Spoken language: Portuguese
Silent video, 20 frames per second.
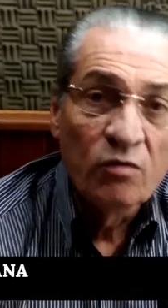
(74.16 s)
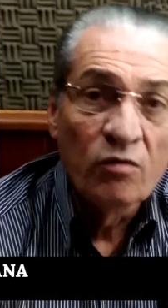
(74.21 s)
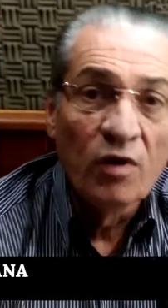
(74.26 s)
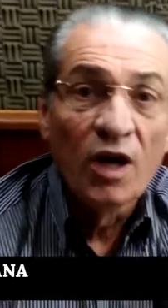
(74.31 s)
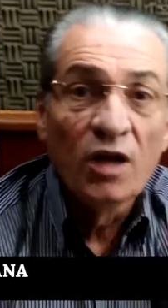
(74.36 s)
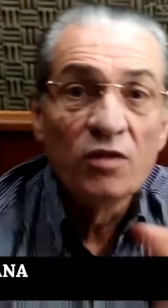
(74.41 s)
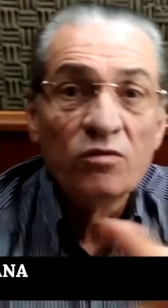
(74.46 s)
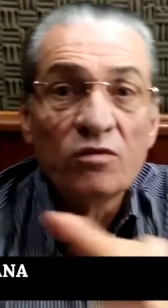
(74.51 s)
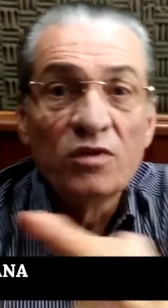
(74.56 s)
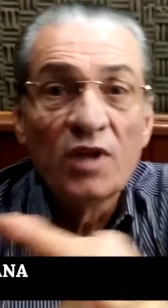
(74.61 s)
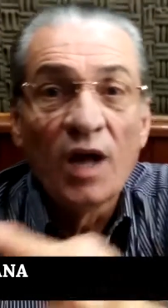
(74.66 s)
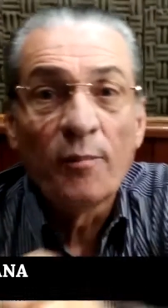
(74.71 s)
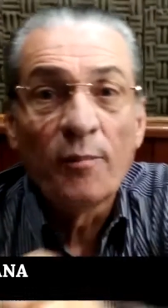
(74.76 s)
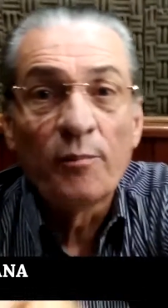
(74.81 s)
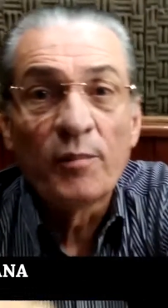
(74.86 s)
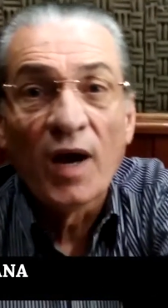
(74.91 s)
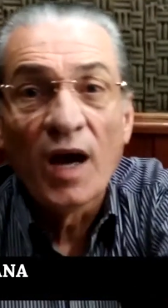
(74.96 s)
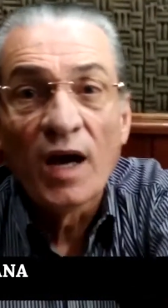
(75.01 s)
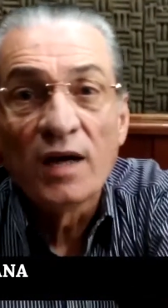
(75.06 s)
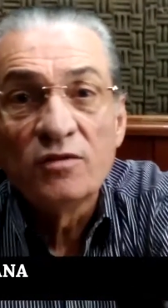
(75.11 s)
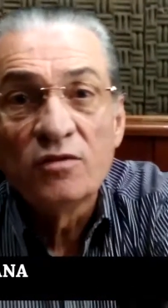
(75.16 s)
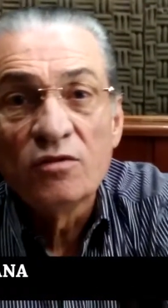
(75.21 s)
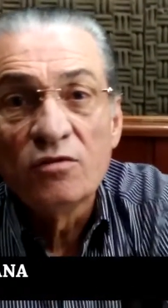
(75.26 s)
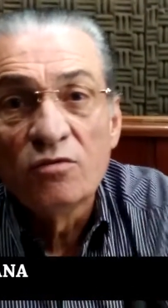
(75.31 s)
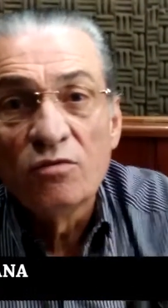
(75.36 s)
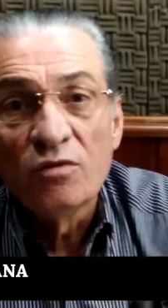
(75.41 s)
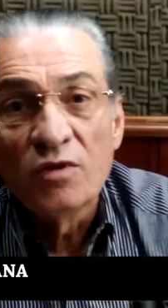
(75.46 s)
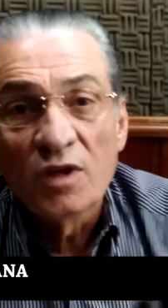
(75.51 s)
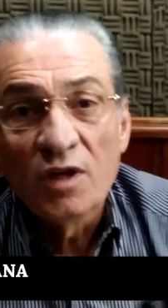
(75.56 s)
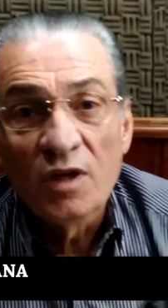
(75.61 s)
quanto da parte
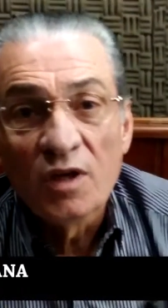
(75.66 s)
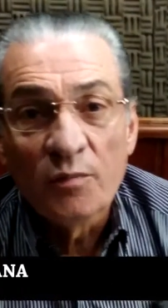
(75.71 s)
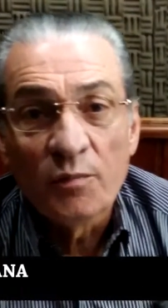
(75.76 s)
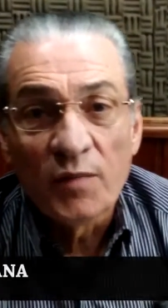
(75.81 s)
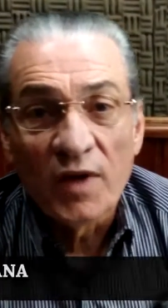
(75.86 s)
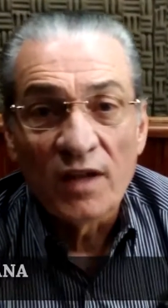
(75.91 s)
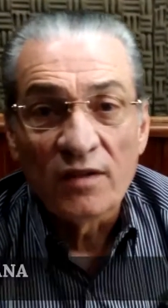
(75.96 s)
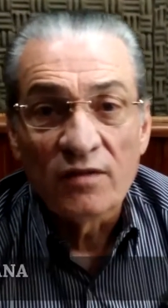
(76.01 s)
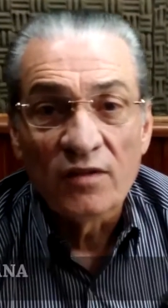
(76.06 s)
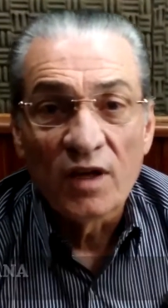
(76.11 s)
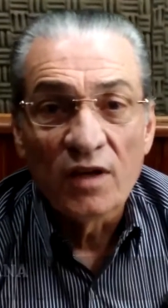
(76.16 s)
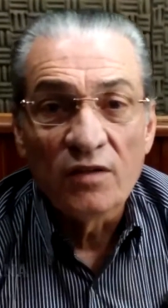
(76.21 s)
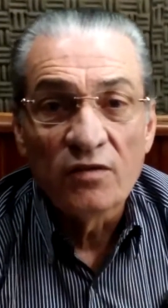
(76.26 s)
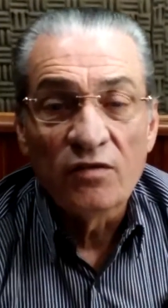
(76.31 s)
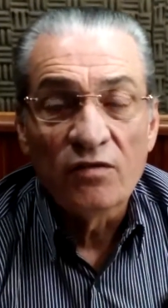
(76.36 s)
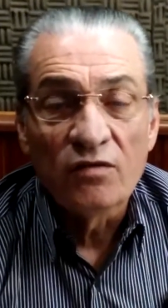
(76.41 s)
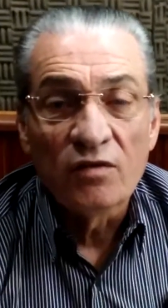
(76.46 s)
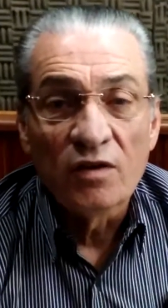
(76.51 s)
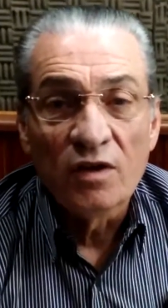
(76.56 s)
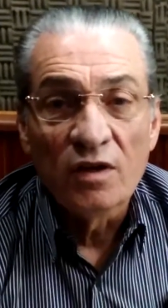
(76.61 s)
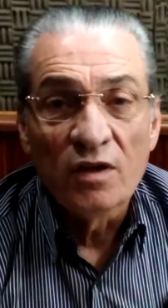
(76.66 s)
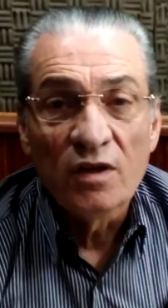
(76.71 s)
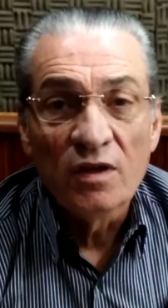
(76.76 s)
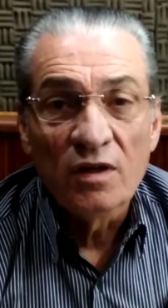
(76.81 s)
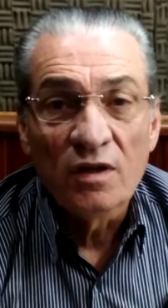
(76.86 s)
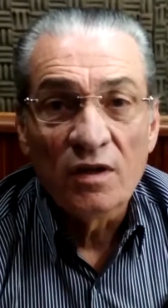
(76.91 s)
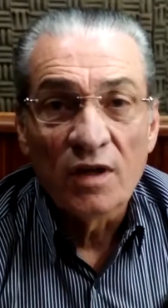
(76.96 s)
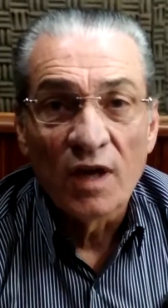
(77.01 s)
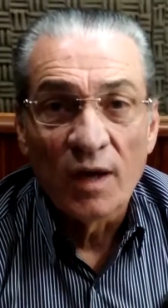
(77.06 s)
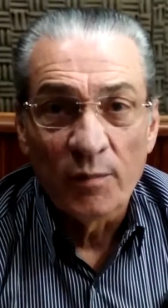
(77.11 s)
do que pretende ser